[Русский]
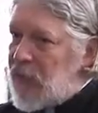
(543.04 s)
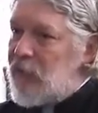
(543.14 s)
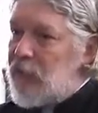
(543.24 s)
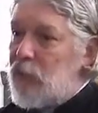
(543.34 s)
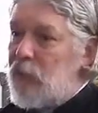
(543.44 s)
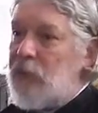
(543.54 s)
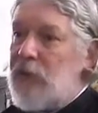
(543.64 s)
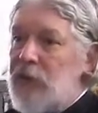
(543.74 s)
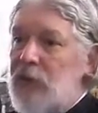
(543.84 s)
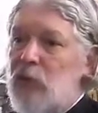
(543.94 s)
заповедь любви,
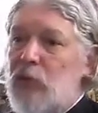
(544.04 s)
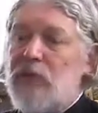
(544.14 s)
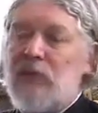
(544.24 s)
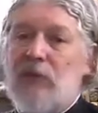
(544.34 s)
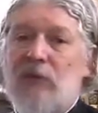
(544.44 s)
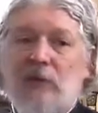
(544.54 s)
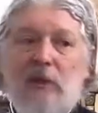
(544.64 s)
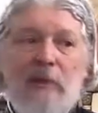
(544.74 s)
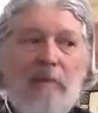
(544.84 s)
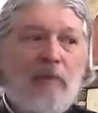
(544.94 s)
их любовь
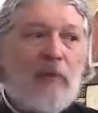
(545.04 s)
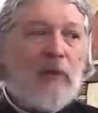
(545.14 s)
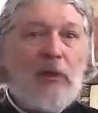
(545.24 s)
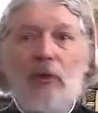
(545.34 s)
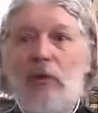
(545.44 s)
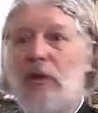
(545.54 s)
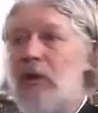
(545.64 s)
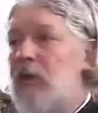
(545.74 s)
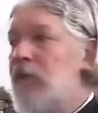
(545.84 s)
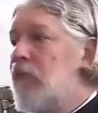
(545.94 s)
становится не
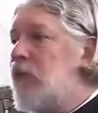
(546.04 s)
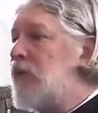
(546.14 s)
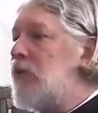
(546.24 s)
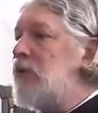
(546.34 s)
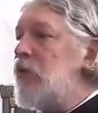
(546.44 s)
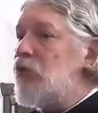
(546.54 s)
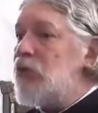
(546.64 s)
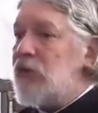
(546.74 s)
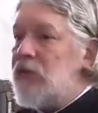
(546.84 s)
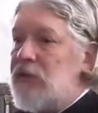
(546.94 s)
только
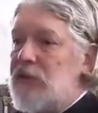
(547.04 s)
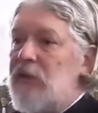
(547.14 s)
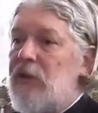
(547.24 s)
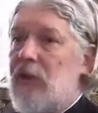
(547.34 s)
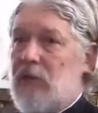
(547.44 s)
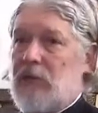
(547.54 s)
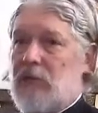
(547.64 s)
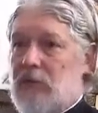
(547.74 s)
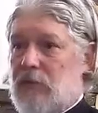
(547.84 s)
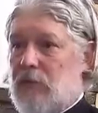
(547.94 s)
соединяющих на земле,
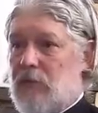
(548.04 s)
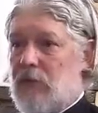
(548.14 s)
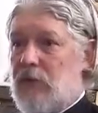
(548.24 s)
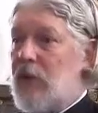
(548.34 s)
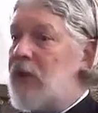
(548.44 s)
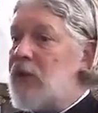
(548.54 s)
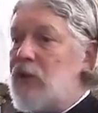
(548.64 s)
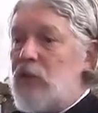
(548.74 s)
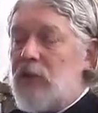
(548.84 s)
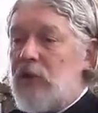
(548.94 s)
и она не
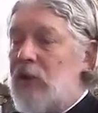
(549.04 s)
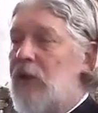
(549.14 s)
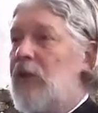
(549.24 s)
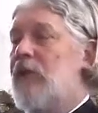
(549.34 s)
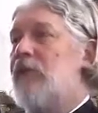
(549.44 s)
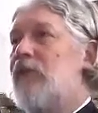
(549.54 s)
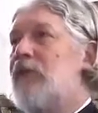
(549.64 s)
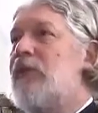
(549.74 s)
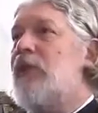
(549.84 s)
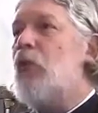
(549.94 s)
только
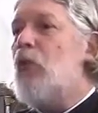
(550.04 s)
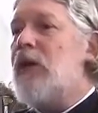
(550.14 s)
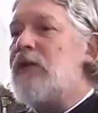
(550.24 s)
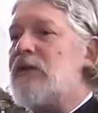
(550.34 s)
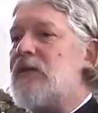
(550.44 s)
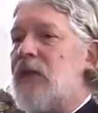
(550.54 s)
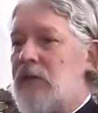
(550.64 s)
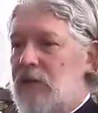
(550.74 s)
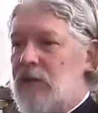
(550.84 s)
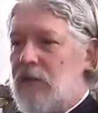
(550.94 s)
не
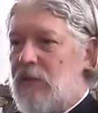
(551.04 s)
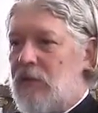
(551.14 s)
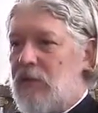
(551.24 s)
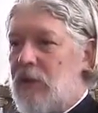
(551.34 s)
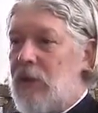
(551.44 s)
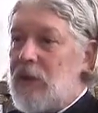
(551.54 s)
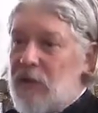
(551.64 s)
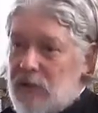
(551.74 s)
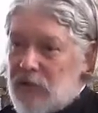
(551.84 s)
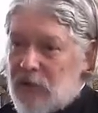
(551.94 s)
угасает, а
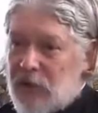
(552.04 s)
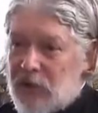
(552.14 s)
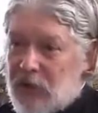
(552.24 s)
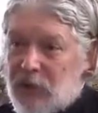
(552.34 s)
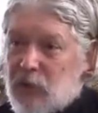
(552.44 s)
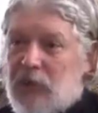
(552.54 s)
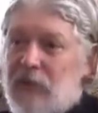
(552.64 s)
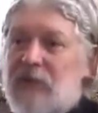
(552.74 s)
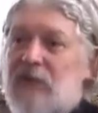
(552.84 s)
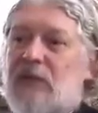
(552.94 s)
она, она только
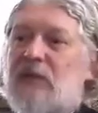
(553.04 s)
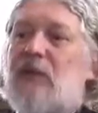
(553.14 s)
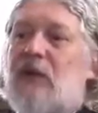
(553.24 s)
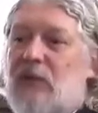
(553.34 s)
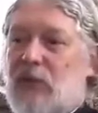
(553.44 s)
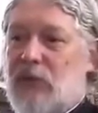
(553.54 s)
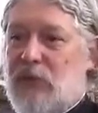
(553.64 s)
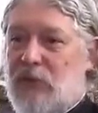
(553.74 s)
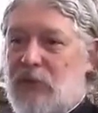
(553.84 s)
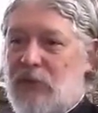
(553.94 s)
возрастает у
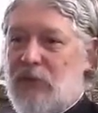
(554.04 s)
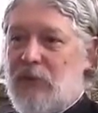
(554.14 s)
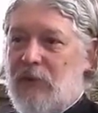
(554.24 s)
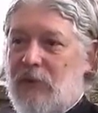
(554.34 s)
этих людей.